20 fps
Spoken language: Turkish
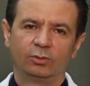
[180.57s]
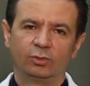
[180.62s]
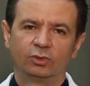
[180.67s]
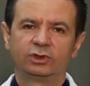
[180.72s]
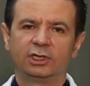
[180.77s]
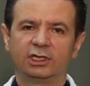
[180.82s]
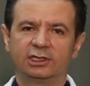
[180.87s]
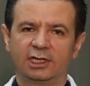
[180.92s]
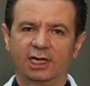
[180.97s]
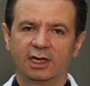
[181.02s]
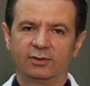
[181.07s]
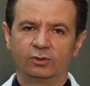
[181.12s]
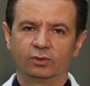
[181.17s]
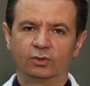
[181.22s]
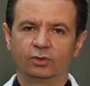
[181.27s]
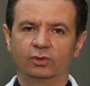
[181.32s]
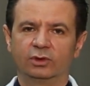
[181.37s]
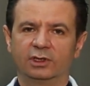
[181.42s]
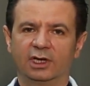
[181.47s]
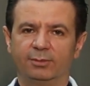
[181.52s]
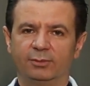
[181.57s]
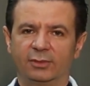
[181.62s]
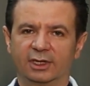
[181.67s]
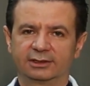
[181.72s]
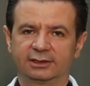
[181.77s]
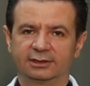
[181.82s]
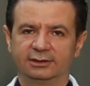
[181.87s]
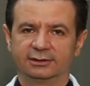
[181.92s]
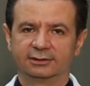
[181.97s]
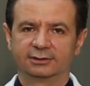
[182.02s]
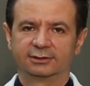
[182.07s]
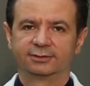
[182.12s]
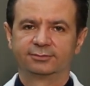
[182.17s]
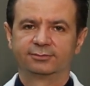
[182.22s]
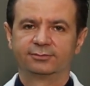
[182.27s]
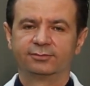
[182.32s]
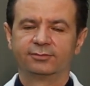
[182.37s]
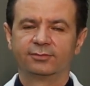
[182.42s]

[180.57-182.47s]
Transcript: bu tedavi uygulanmaktadır.